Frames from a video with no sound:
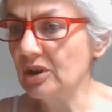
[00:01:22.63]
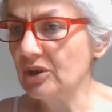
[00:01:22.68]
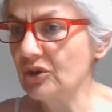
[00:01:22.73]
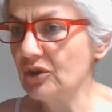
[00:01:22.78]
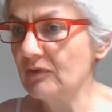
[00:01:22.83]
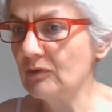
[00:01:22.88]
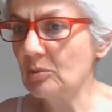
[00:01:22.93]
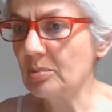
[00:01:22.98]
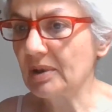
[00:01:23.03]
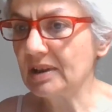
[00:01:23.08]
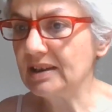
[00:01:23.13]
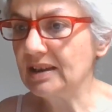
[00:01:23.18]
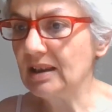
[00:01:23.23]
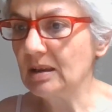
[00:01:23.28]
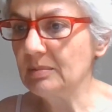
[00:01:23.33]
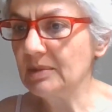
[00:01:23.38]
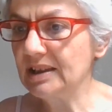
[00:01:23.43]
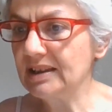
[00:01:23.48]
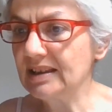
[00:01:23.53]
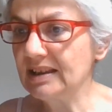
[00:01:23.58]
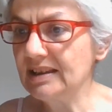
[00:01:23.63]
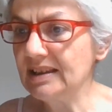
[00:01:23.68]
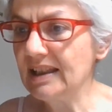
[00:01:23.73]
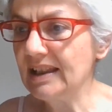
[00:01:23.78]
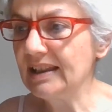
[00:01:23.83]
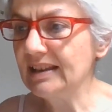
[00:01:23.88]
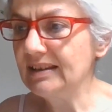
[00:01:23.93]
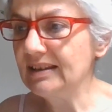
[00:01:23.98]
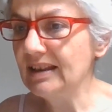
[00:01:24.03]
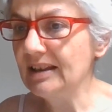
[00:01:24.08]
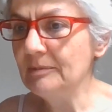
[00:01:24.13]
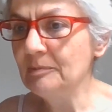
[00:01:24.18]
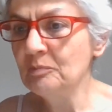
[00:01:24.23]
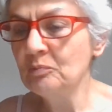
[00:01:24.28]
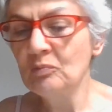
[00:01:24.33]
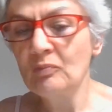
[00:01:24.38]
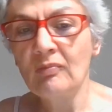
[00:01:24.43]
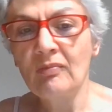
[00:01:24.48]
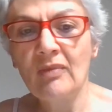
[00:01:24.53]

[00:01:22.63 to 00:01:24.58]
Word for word: leggevo praticamente niente,